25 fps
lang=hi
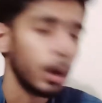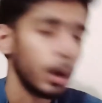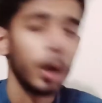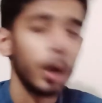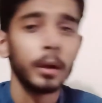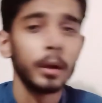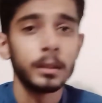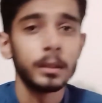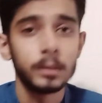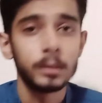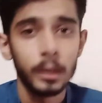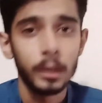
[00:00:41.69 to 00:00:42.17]

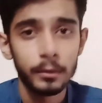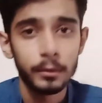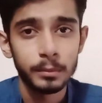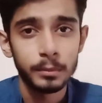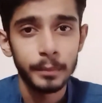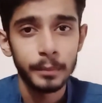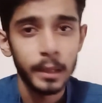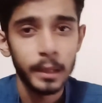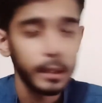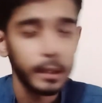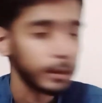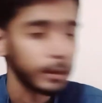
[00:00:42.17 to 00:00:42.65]
और
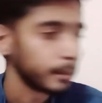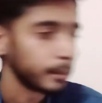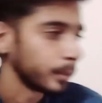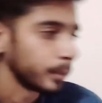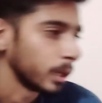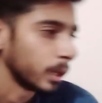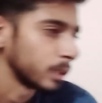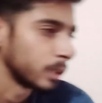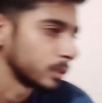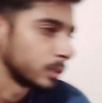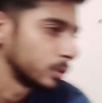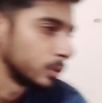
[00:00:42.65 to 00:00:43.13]
रिजर्व्स में इनके
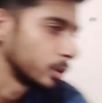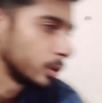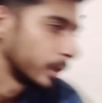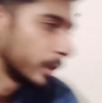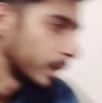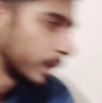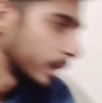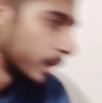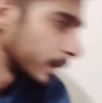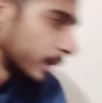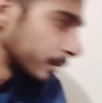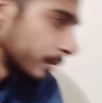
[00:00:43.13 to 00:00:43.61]
पास जो
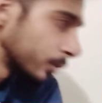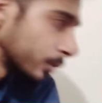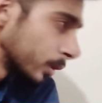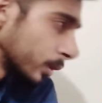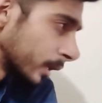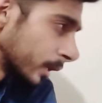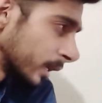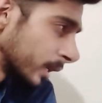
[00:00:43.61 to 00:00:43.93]
हैं वो